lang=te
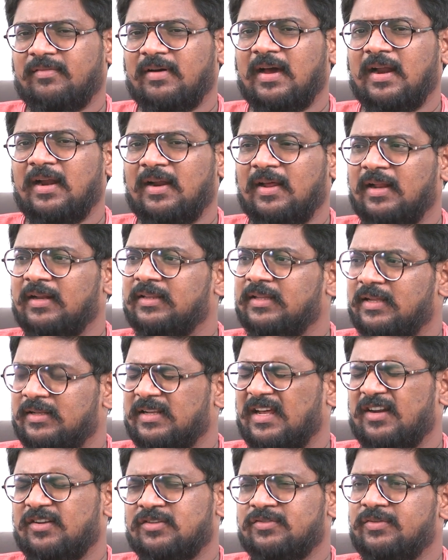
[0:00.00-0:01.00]
వాళ్ళు అంత
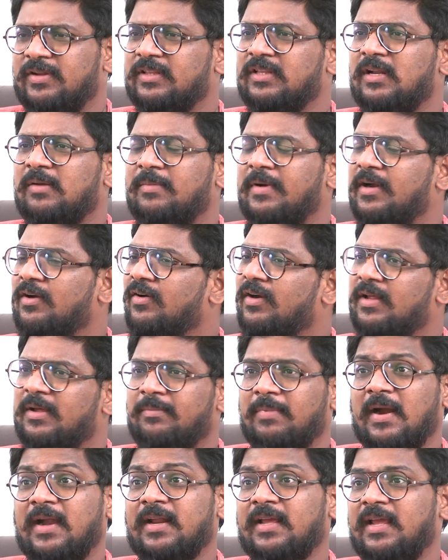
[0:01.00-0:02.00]
ఆరు శ్రద్ధలు పెట్టుంటే
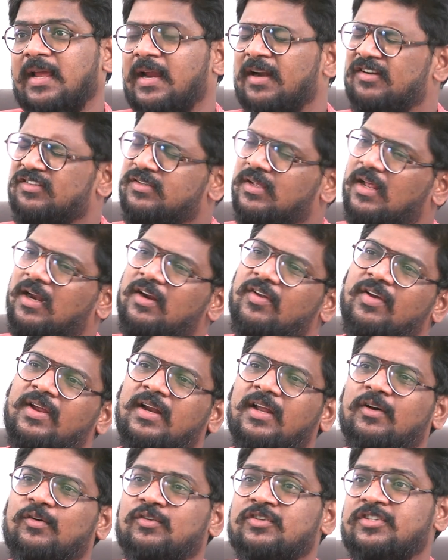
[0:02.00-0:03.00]
ఈ పాటికి ఏడు సార్లు
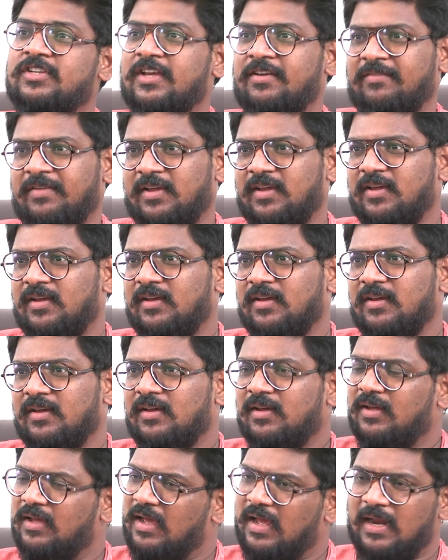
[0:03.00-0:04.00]
ఈయనకు వచ్చేవి
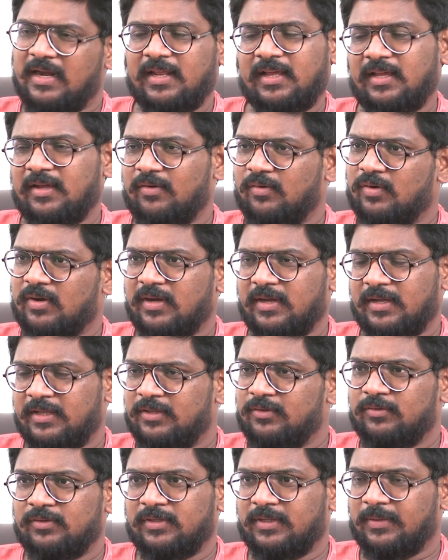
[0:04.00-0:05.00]
అని ఒక
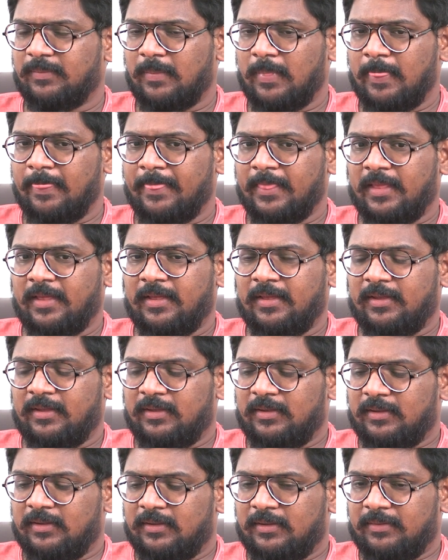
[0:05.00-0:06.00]
ఇది ఉంది
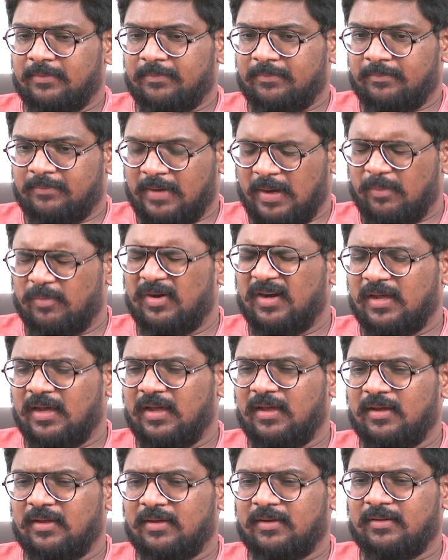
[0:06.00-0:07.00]

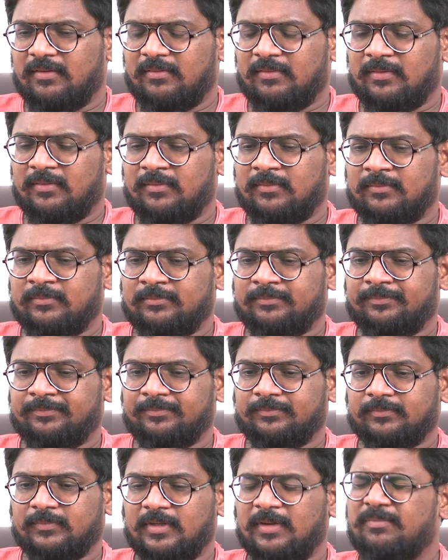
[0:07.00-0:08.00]
మామూలుగా
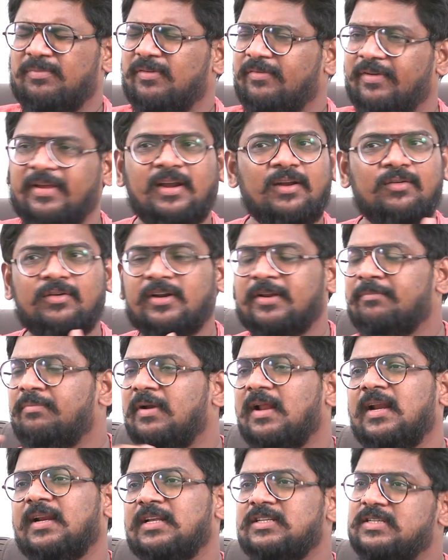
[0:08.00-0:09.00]
ఇప్పుడు వీళ్ళు
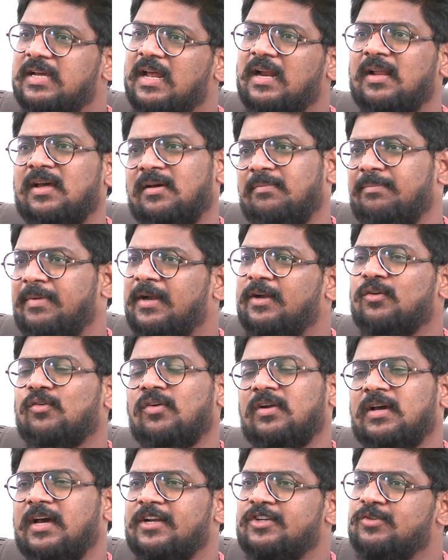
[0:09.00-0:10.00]
ట్రిపుల్ ఆర్కి చాలా
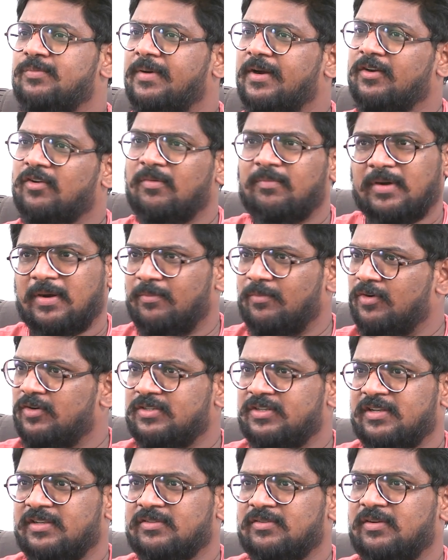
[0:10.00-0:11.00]
పెట్టుకొని ఖర్చు పెట్టుకొని
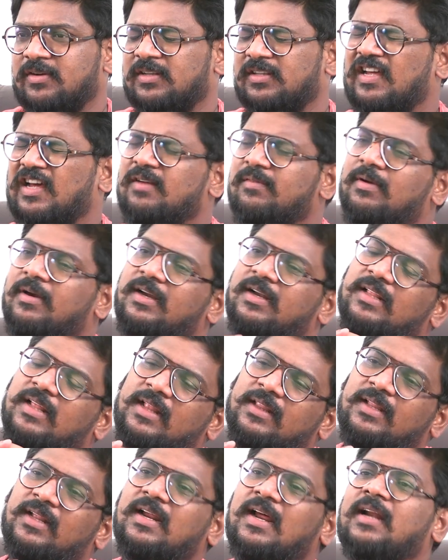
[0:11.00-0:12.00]
ప్రమోట్ చేసుకున్నారు దాన్ని
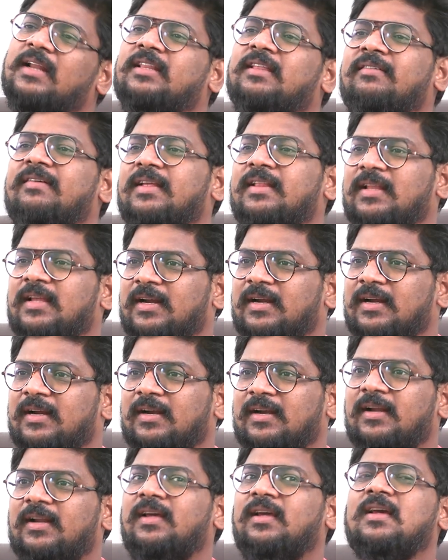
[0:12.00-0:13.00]
బట్టి అందరికి అర్థమైంది
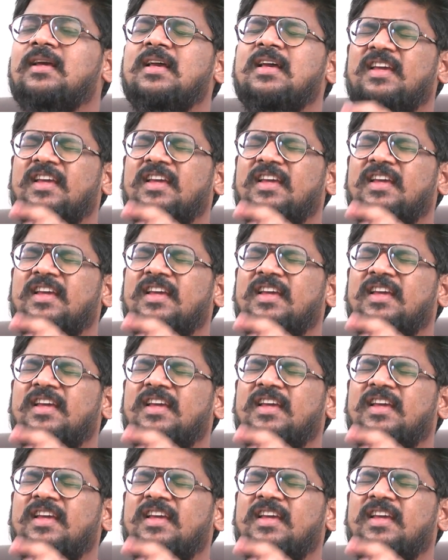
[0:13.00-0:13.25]
ఏంటంటే